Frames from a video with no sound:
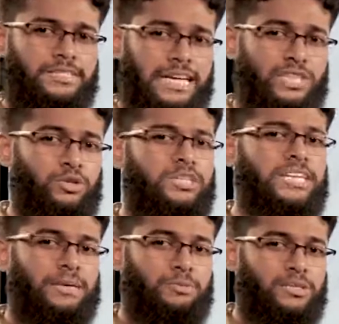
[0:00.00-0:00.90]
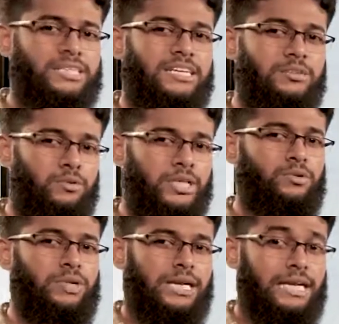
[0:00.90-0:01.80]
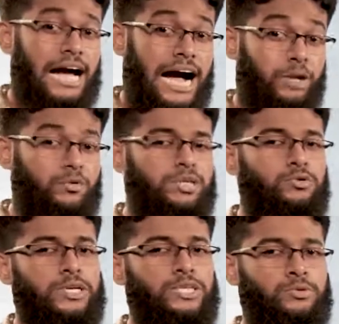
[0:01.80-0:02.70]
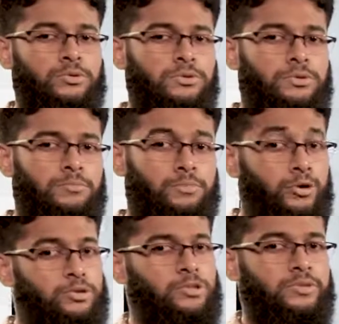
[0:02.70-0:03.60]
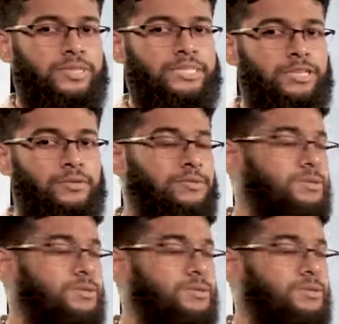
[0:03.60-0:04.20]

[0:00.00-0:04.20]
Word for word: জাতীয় শিক্ষা প্রতিষ্ঠান গড়ে তোলার আরও কিন্তু কিছু প্রয়োজনীয়তা ছিল